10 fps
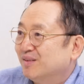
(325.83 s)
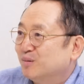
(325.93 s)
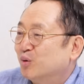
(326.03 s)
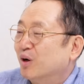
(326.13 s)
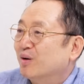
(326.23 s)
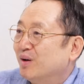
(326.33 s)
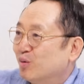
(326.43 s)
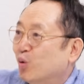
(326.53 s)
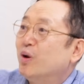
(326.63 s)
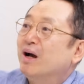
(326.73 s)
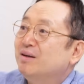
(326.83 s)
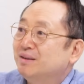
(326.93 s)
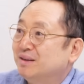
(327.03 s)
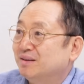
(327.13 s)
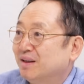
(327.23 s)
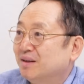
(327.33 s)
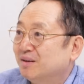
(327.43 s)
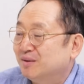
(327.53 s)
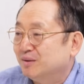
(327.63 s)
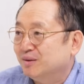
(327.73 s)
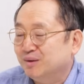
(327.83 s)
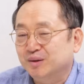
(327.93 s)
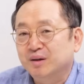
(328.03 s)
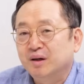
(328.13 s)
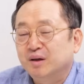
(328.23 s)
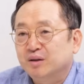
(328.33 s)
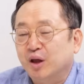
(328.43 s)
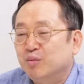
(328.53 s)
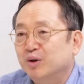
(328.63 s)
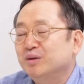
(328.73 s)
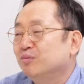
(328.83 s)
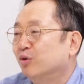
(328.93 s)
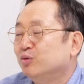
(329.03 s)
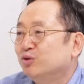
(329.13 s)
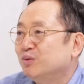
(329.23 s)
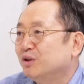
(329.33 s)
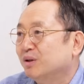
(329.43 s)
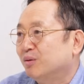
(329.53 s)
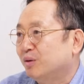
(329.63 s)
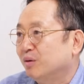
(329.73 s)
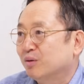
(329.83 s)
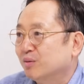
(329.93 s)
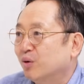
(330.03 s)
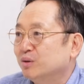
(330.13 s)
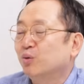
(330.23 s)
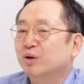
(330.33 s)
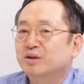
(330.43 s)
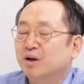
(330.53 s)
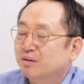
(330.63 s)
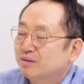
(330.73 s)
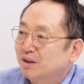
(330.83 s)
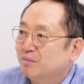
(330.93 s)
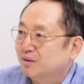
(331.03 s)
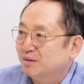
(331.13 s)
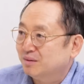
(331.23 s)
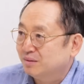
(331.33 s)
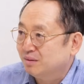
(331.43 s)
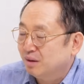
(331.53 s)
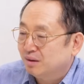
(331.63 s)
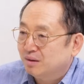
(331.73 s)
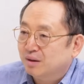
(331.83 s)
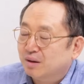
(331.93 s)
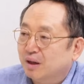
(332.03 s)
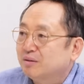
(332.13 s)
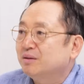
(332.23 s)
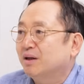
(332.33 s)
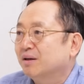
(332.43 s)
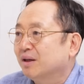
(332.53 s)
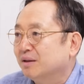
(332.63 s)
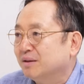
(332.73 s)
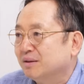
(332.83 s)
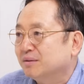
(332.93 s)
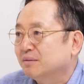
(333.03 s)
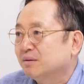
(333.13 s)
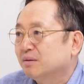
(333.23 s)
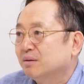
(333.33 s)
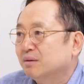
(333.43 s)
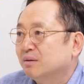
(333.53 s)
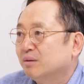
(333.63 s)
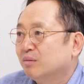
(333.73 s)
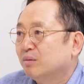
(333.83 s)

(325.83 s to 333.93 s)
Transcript: 뭐랄까요 고향 의식이 생긴 거지 대만 원주민이나 원래 거기서 오래 살았던 사람 입장에서는 같은 나라가 아니에요 오히려